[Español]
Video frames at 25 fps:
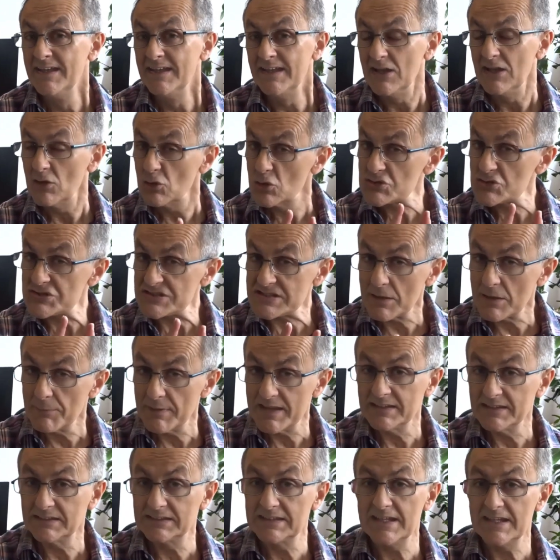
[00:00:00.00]
Y
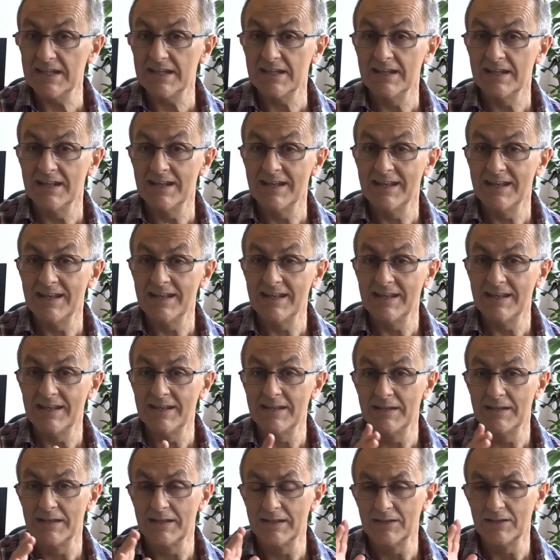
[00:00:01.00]
justamente
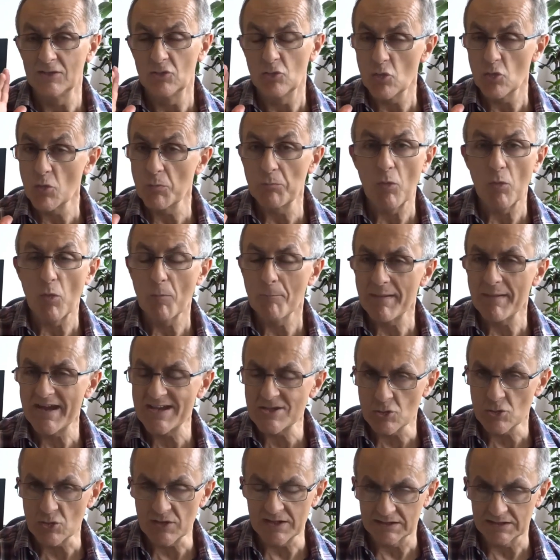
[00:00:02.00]
el grupo
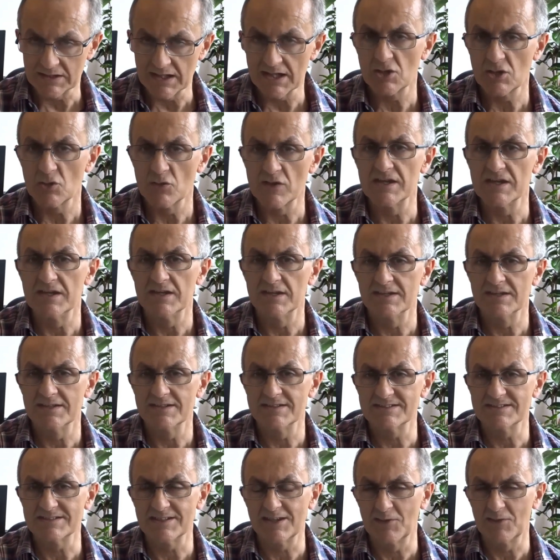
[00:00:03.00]
mayoritario
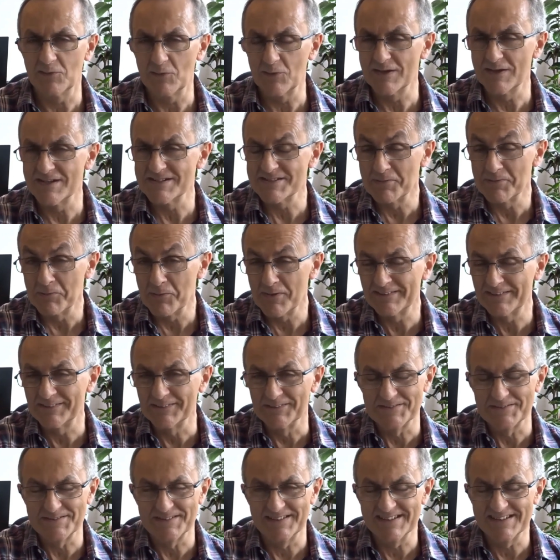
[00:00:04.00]
de seguidores de
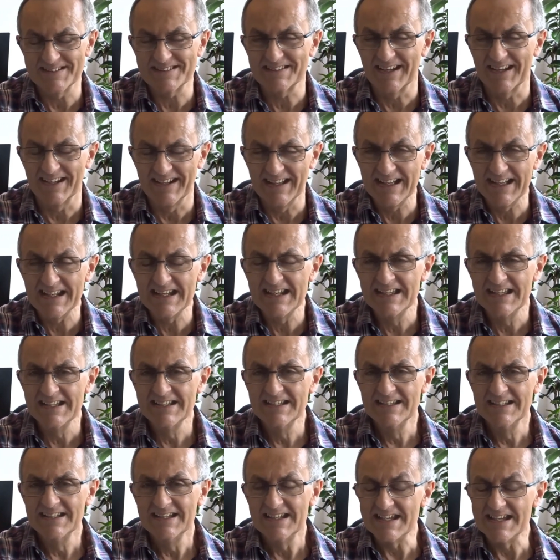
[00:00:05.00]
buitos de este canal
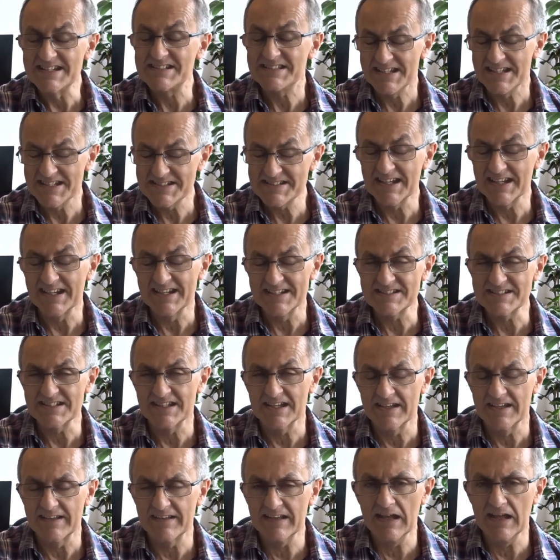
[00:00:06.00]
estáis en
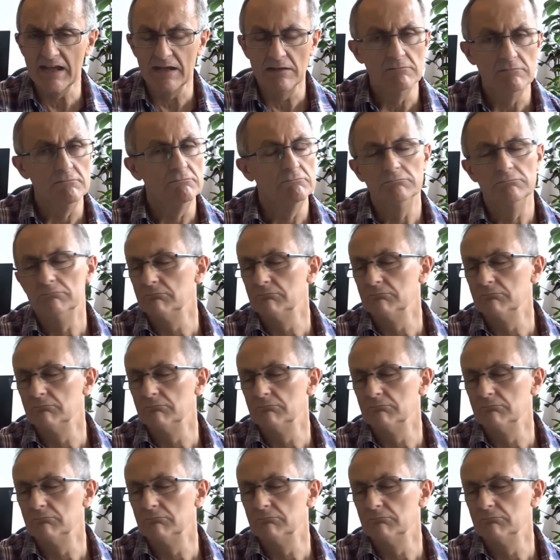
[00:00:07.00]
esa edad.